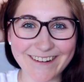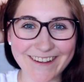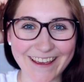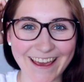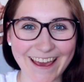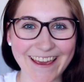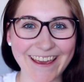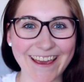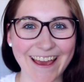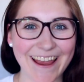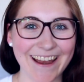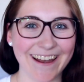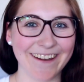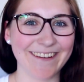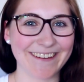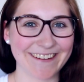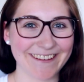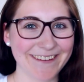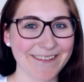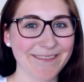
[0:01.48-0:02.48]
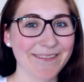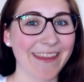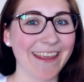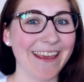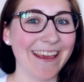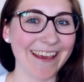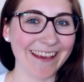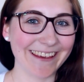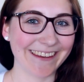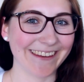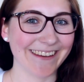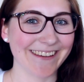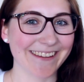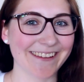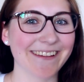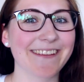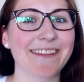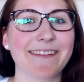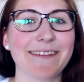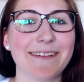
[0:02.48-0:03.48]
Okay, hey Leute, ich
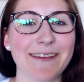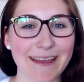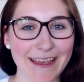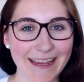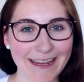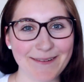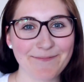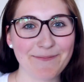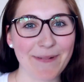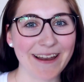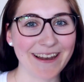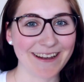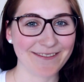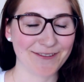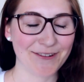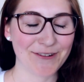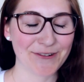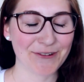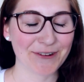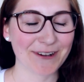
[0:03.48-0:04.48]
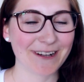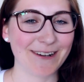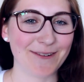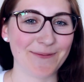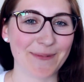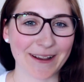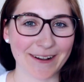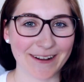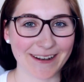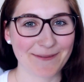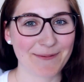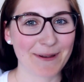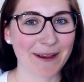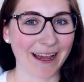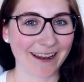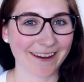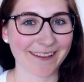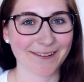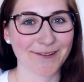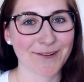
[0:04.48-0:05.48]
sitze in meiner Wohnung. Oh mein Gott, ich bin
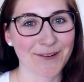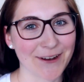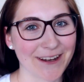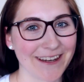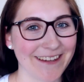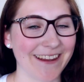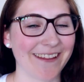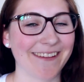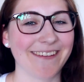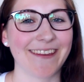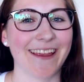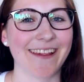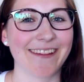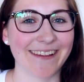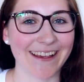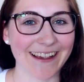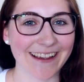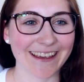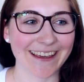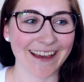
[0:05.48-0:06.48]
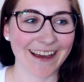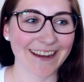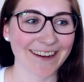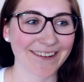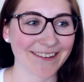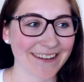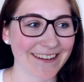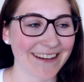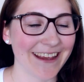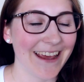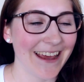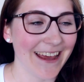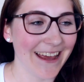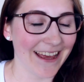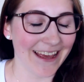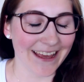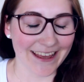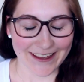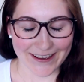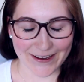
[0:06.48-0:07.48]
gerade so glücklich, dass ich das sagen kann und
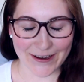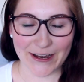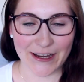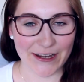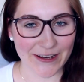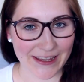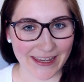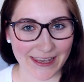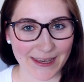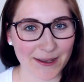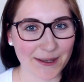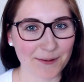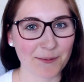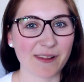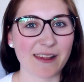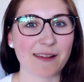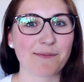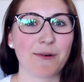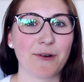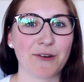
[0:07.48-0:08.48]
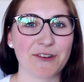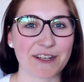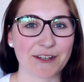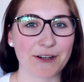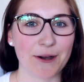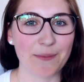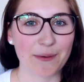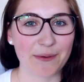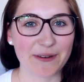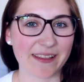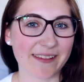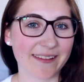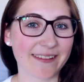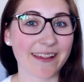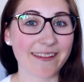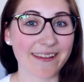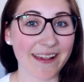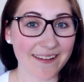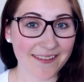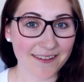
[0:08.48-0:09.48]
oh, Okay, ich muss erstmal runterkommen, aber das ist
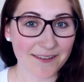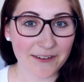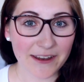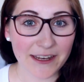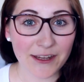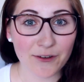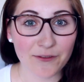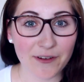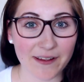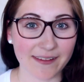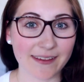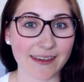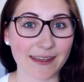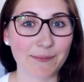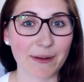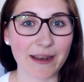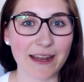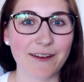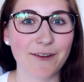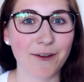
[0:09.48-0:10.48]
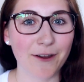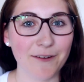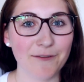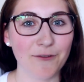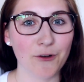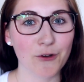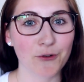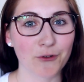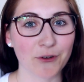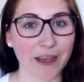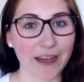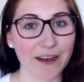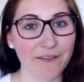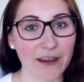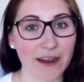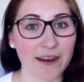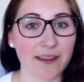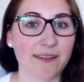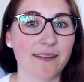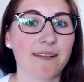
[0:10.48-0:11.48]
das erste Video, was ich in meiner neuen Wohnung drehen
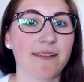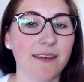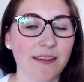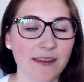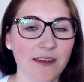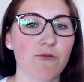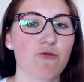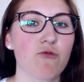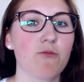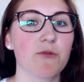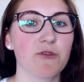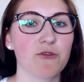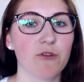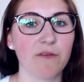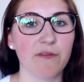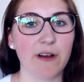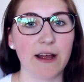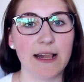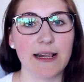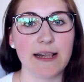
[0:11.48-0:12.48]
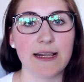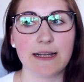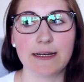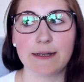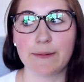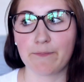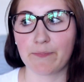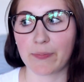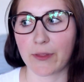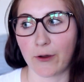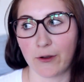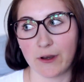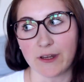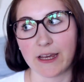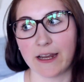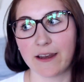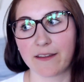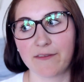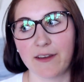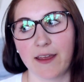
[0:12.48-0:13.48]
werde. Es ist nicht die Roomtour, weil ähm, noch
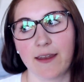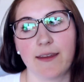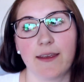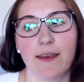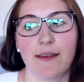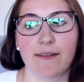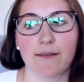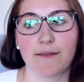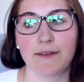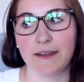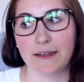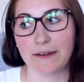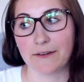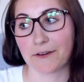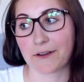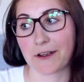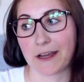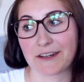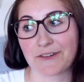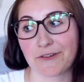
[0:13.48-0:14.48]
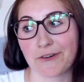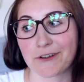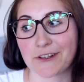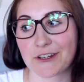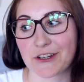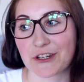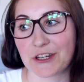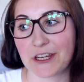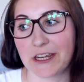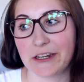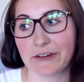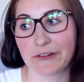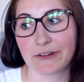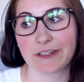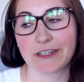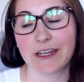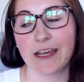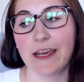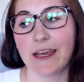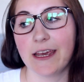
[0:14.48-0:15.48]
nicht alles fertig ist und hier noch Kartons stehen
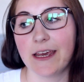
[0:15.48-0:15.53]
und